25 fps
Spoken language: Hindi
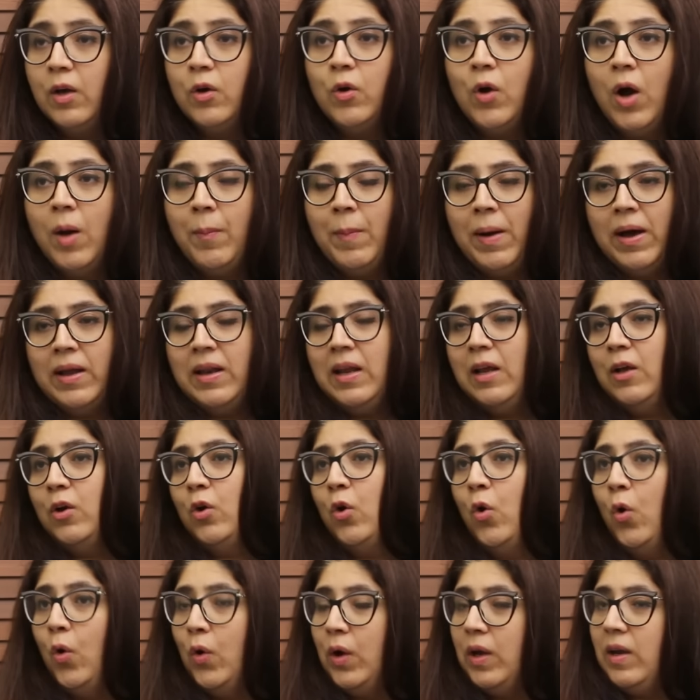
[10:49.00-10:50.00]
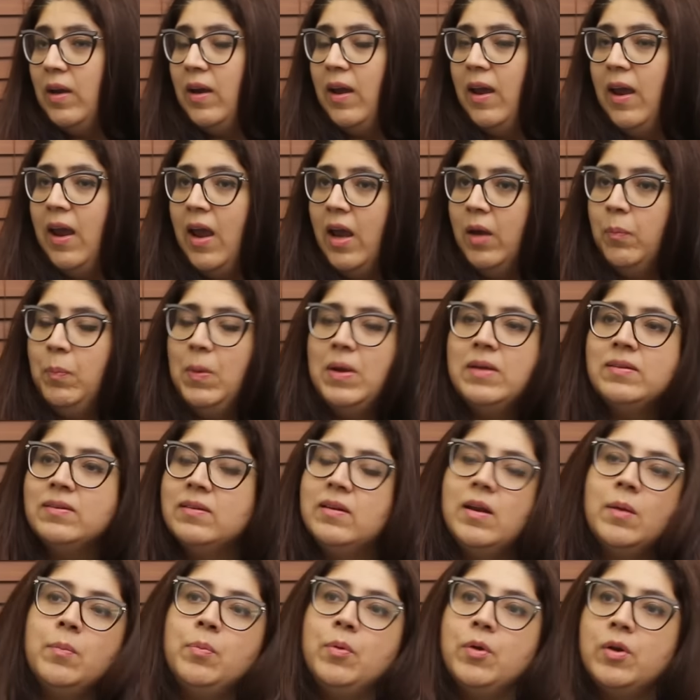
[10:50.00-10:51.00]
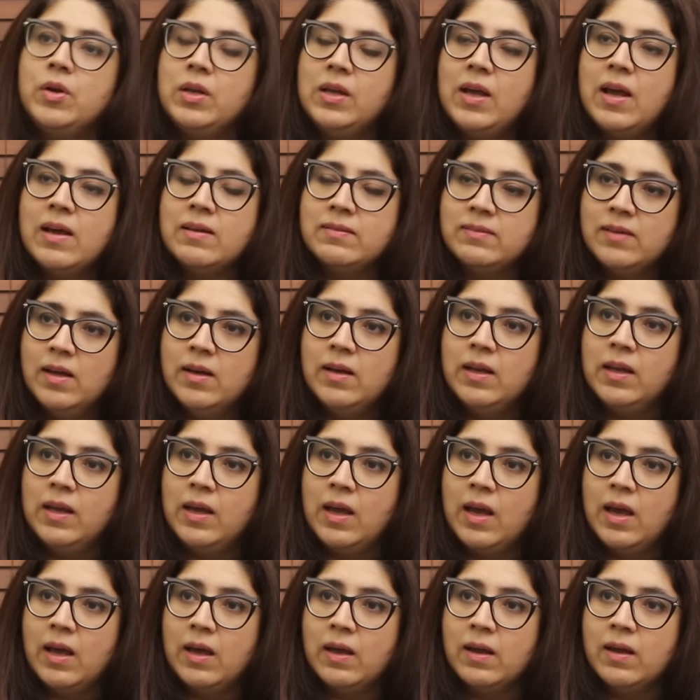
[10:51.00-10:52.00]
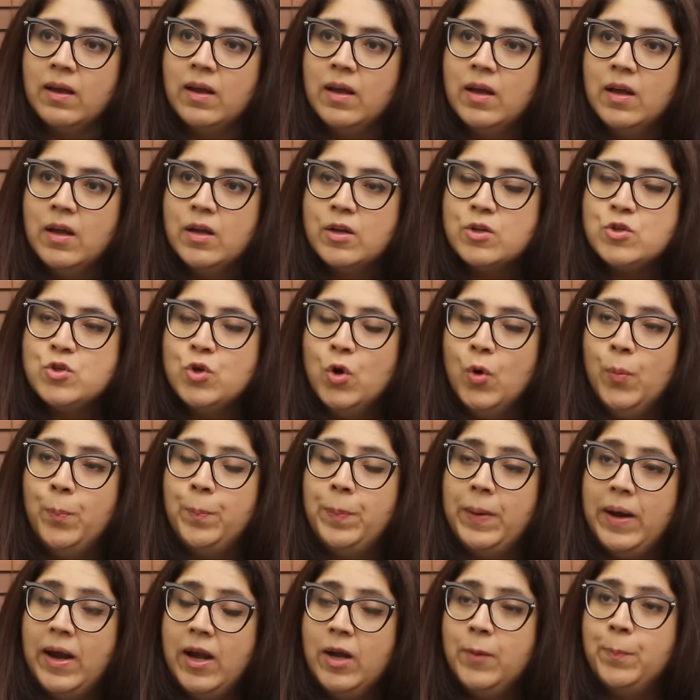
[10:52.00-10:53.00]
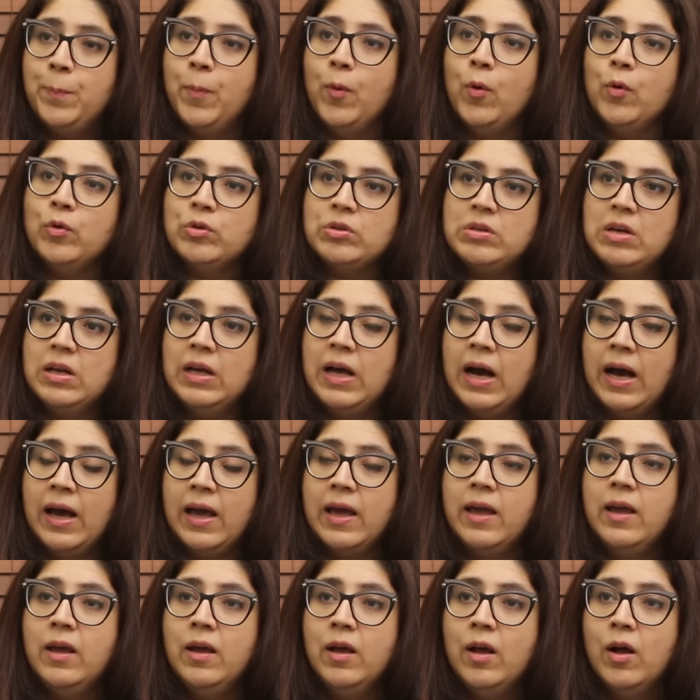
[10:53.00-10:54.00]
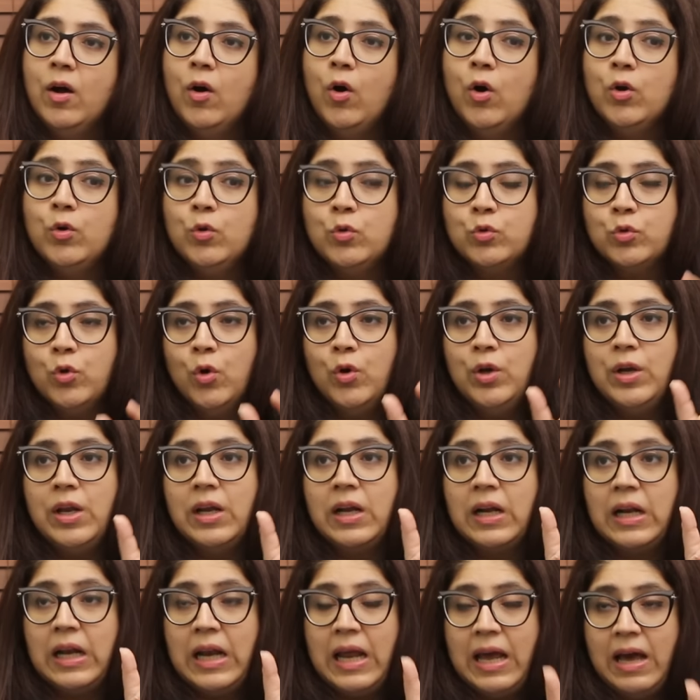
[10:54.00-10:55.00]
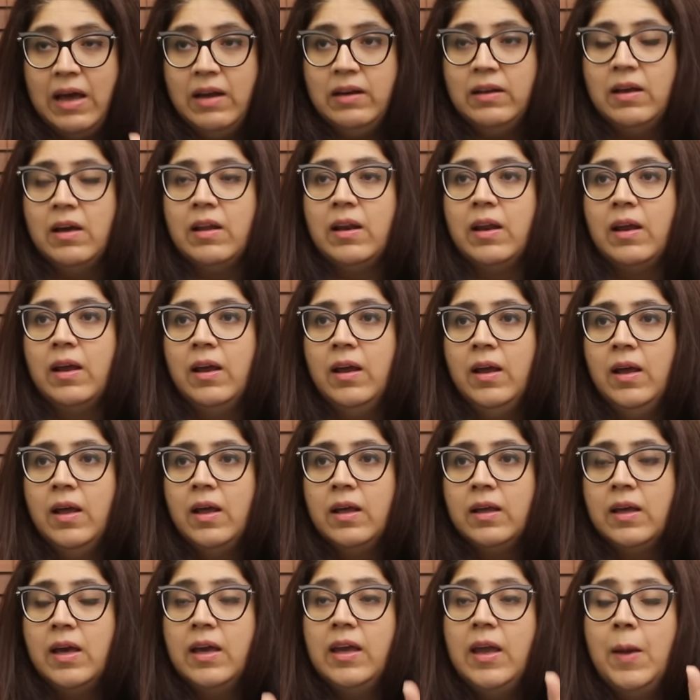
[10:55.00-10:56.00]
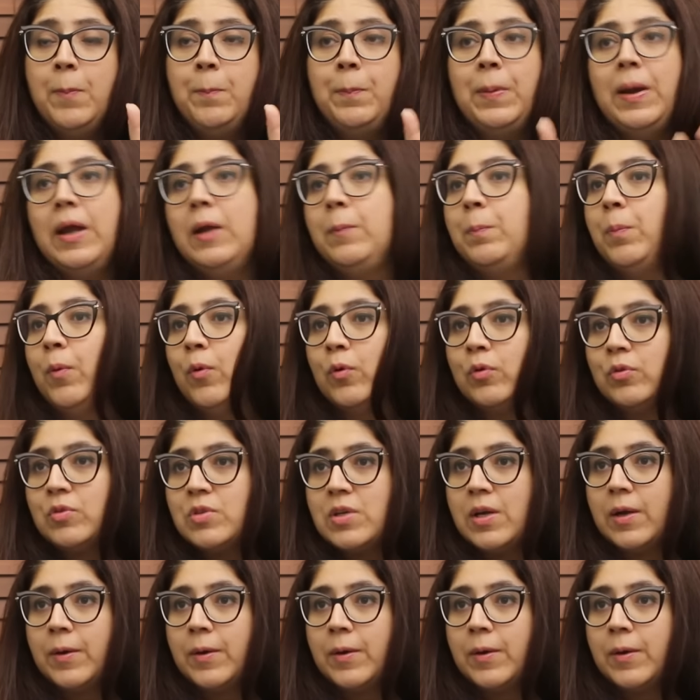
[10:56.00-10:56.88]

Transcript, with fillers: हमारे कोई एक भी सेलिब्रिटी ऐसा नहीं है जो पेड पोस्ट लगाए और उसको डिक्लेयर करे कि ये पेड पोस्ट